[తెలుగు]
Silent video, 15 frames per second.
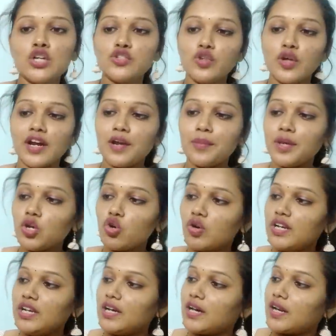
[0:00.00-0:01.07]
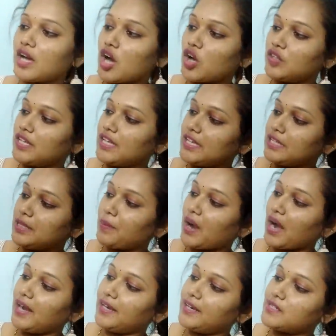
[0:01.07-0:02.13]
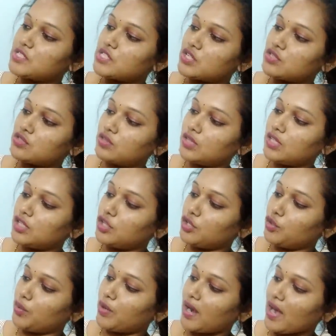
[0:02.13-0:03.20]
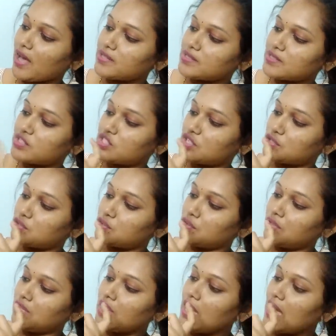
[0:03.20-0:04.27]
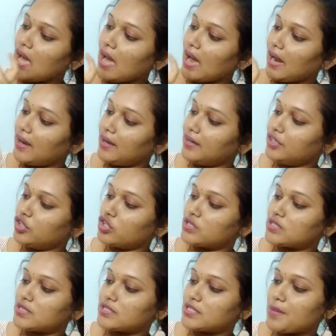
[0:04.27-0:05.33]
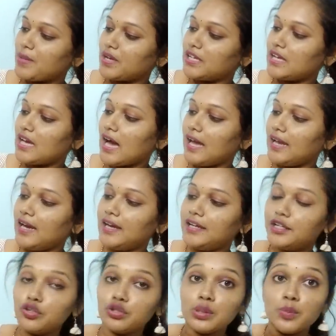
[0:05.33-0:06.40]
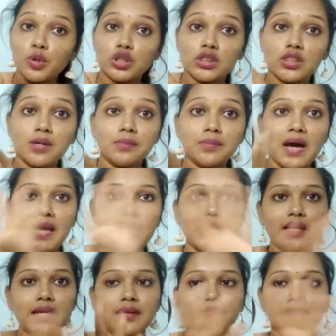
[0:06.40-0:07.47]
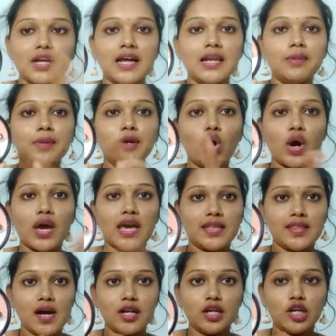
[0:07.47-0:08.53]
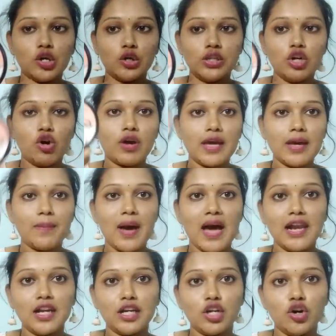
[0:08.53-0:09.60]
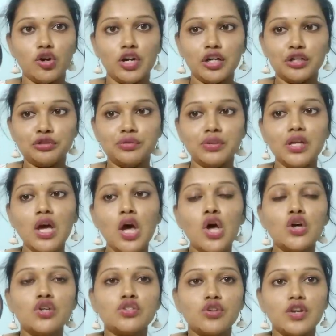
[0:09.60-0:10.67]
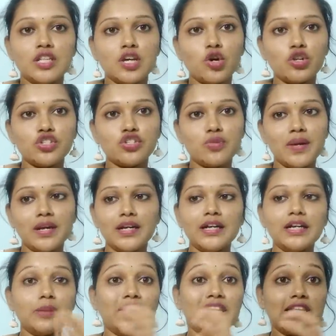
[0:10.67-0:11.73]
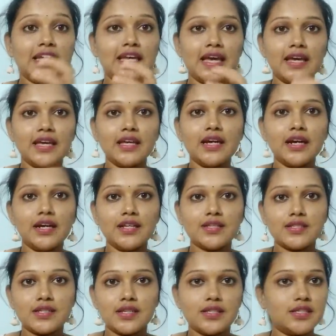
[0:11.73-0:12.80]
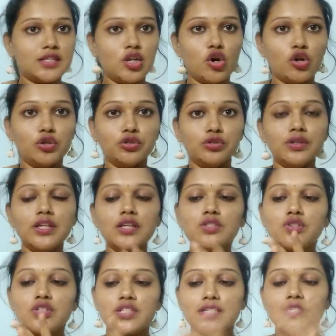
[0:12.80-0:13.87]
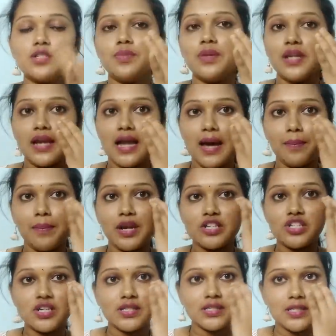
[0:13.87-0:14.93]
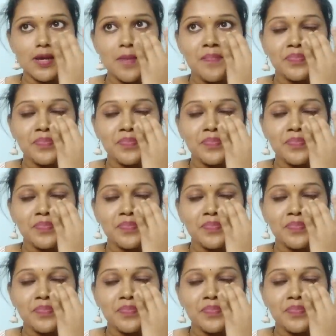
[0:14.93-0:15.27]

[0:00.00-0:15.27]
సో ఇక్కడ మీకు క్లియర్గా ఉంది ఇది బ్రైటన్ చేస్తుంది ఇది న్యూట్రలైజెస్ చేస్తుంది అండ్ ఇది వచ్చేస్తే మనకి హైలైటర్ ఉంది మొత్తం అన్ని కలిపి ఒకే దాంట్లో ఉంది ఒకే ప్యాలెట్లో ఉన్నట్టుంది సో ఇది కొంచెం ఏంటంటే మనకి కేకీ కన్సిస్టెన్సీలో ఉంటుంది సో జస్ట్ మీరు ఇలా అప్లై చేసి